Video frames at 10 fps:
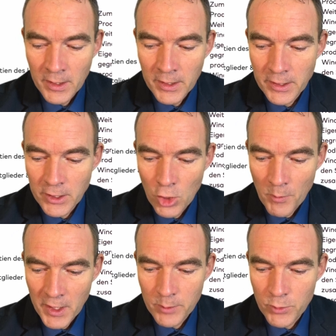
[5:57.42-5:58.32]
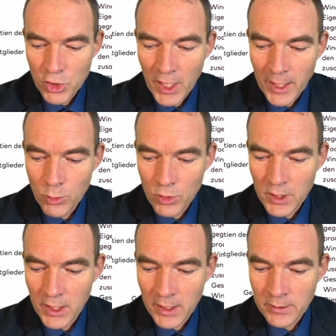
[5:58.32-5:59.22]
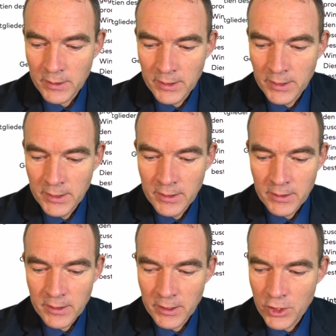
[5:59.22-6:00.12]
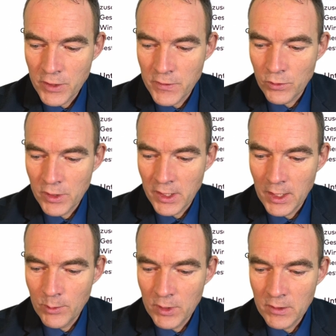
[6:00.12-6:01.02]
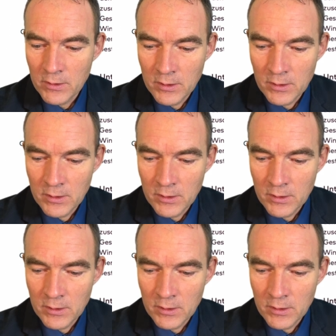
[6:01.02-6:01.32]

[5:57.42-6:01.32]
Hier nochmal eine Beschreibung, klar, dänisches Unternehmen.